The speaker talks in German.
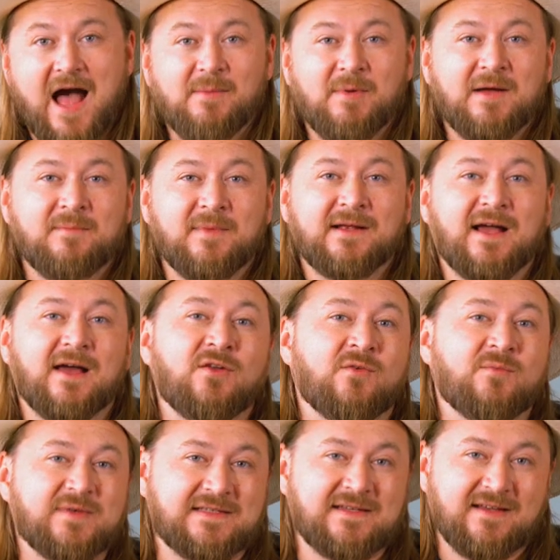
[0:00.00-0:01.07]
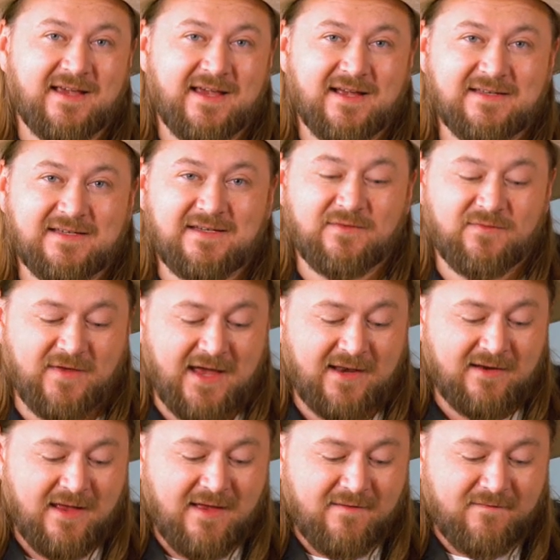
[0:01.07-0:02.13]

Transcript: aber man kann auch ein bisschen kreativ werden.